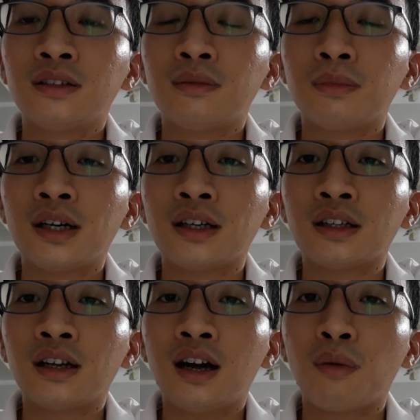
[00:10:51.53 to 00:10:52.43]
mà
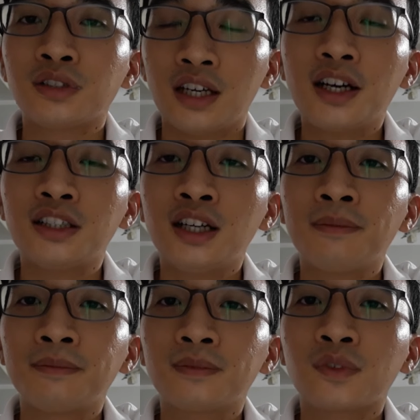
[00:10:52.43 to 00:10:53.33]
học trái ngành như
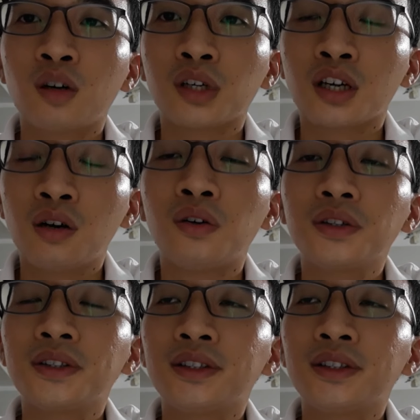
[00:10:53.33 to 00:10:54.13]
em không có cơ hội.